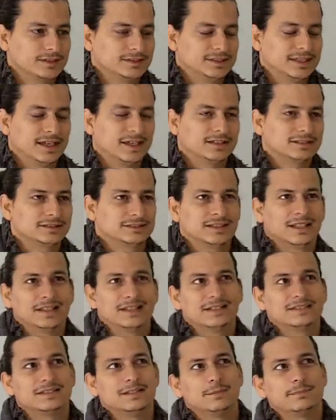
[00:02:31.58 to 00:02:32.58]
se, ha
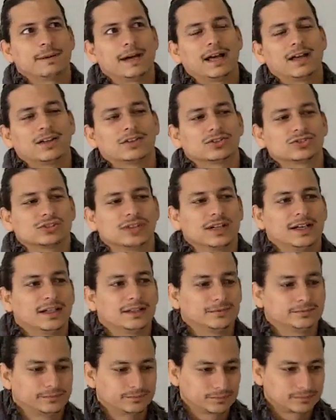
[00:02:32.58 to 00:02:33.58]
disipado, se
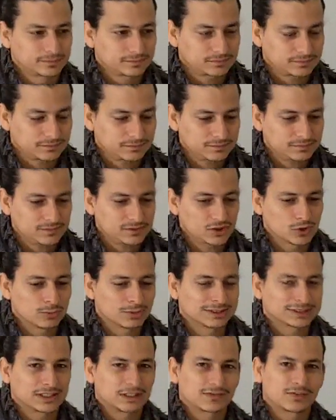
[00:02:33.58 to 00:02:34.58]
ha como
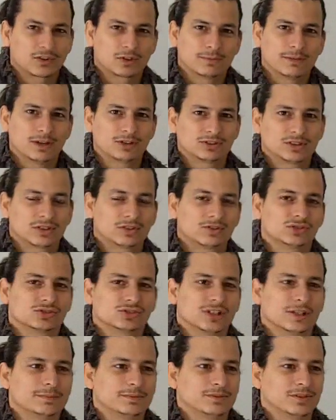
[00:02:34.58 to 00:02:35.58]
que transformado este
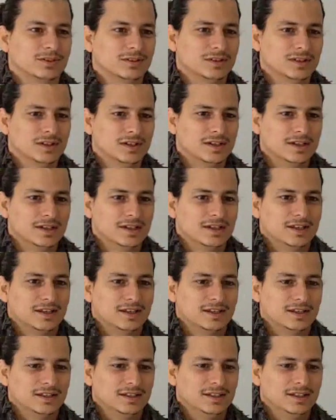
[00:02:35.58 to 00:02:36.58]
concepto
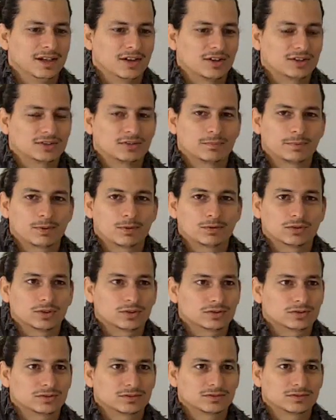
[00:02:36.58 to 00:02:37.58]
y ahora son
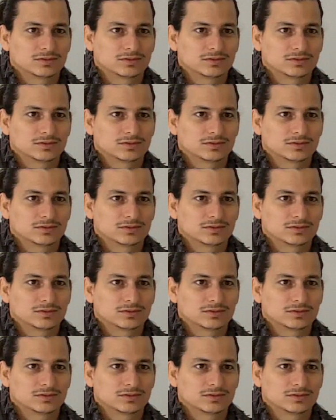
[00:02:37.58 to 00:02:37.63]
productos